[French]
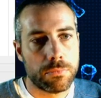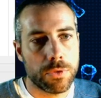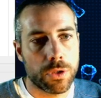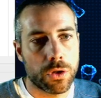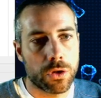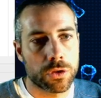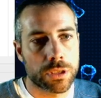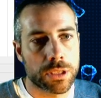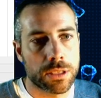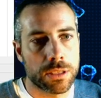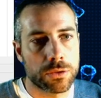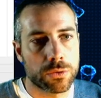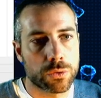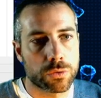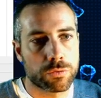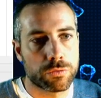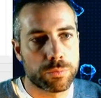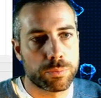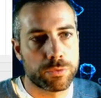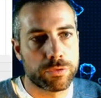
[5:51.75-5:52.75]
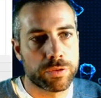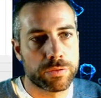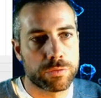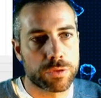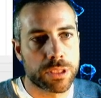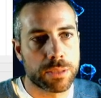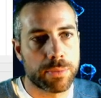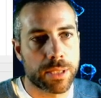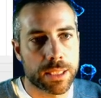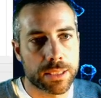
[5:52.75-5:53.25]
Ok, donc vous pouvez vous
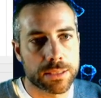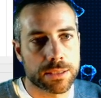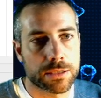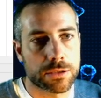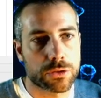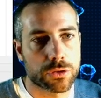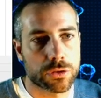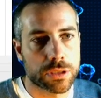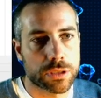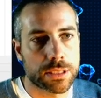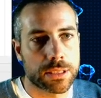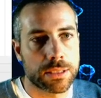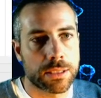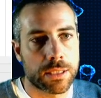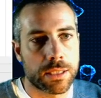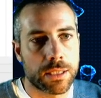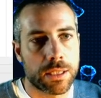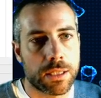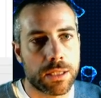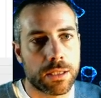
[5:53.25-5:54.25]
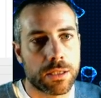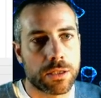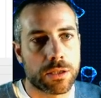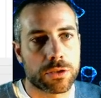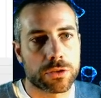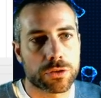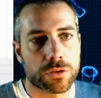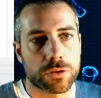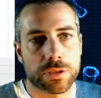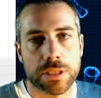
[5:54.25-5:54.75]
débarrasser de ceci.
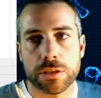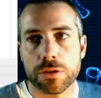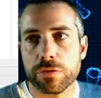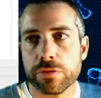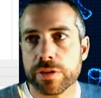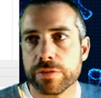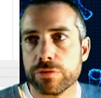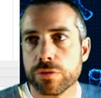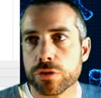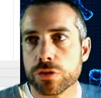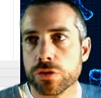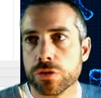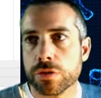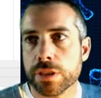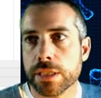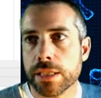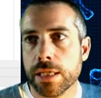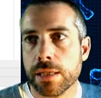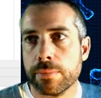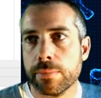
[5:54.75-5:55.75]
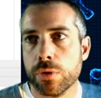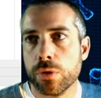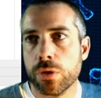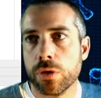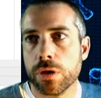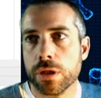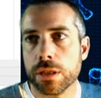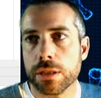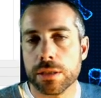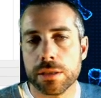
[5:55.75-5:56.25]
Ceci devrait fonctionner
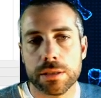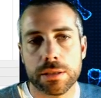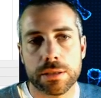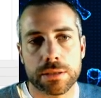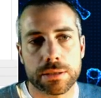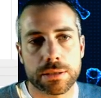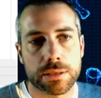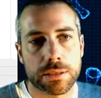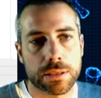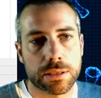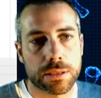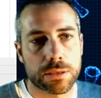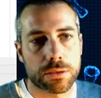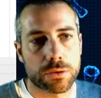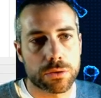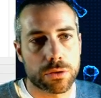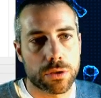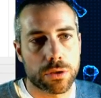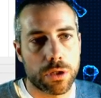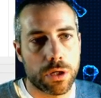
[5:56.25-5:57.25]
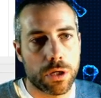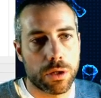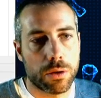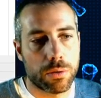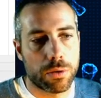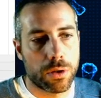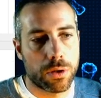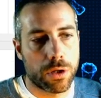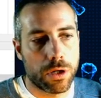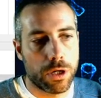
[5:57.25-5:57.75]
également. Et c'est
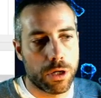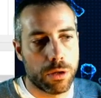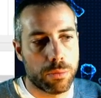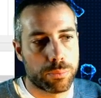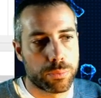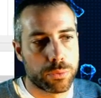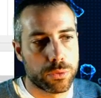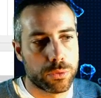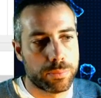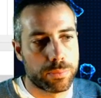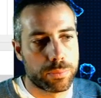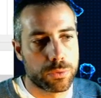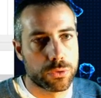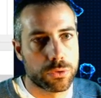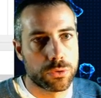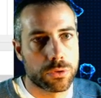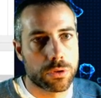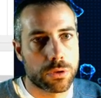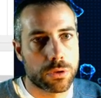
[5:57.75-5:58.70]
un peu plus